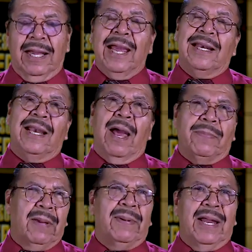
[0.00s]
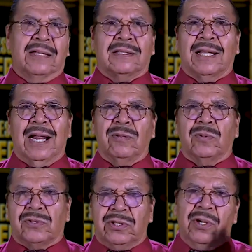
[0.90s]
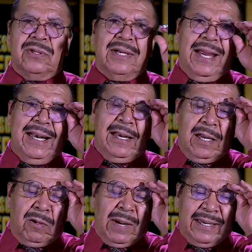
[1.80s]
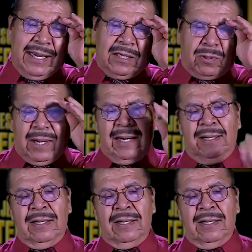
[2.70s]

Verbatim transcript: en la Biblia, traducción en lenguaje actual,